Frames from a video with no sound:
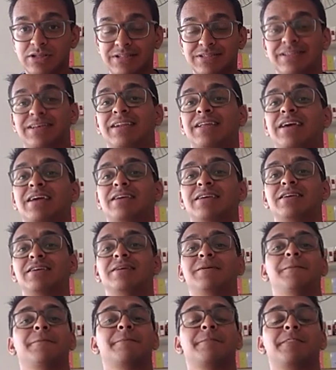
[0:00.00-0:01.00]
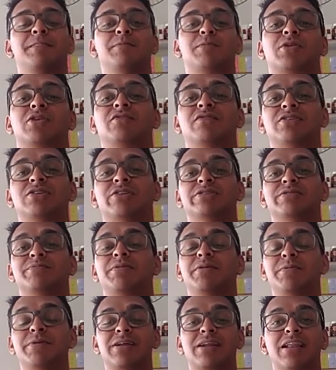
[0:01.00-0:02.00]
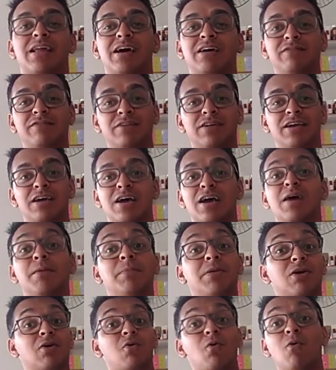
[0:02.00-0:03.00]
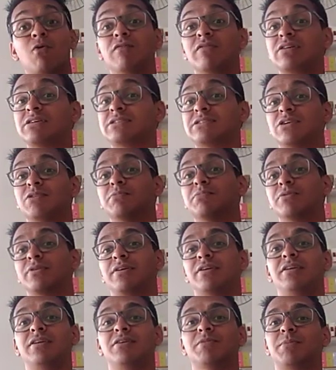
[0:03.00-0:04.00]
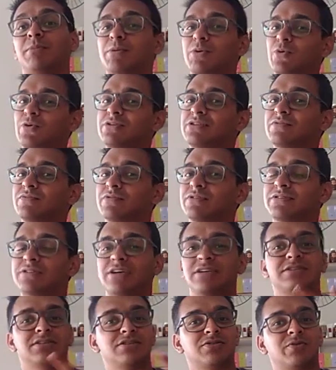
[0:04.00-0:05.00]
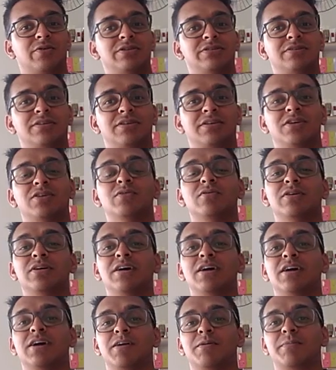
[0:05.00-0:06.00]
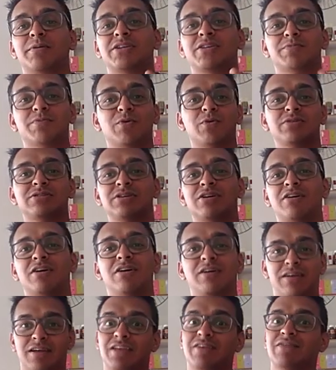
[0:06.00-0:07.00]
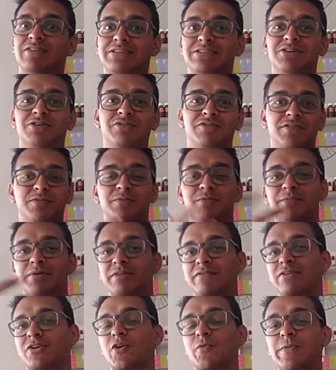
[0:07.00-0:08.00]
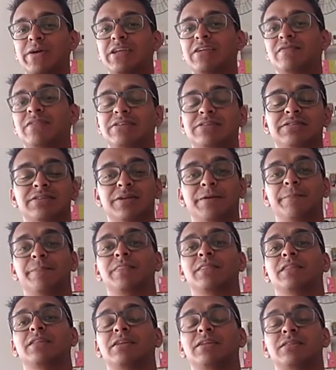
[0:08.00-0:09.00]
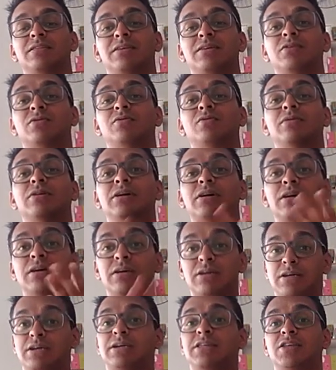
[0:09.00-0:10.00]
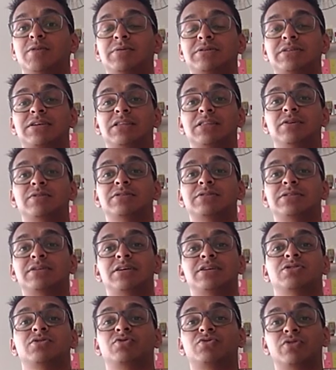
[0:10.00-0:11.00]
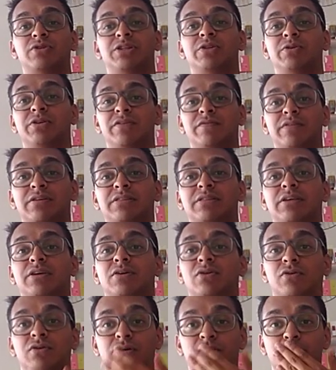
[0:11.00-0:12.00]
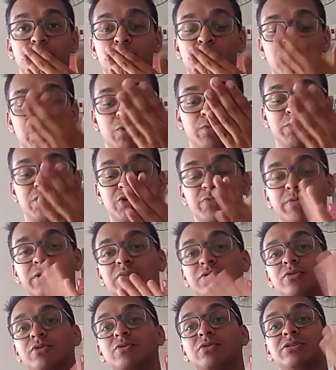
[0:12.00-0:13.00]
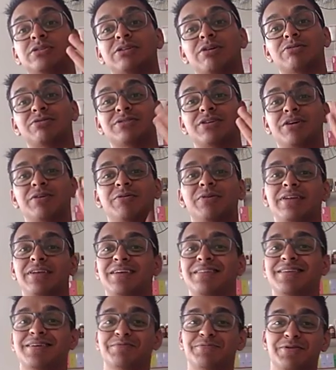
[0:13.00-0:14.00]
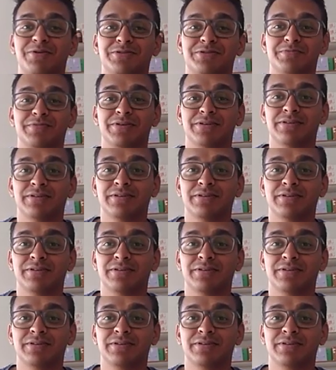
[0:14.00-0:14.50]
e estarei aqui para fazer nossa primeira live, para conversar um pouquinho, para me conhecer vocês, vocês conhecerem eu, para ser uma coisa que vai ser ao vivo, para ver como é que vai ser. Então, e não, não se esqueça do sorteio que vai ter. Ó, um beijo para todos, tchau, tchau e até a próxima.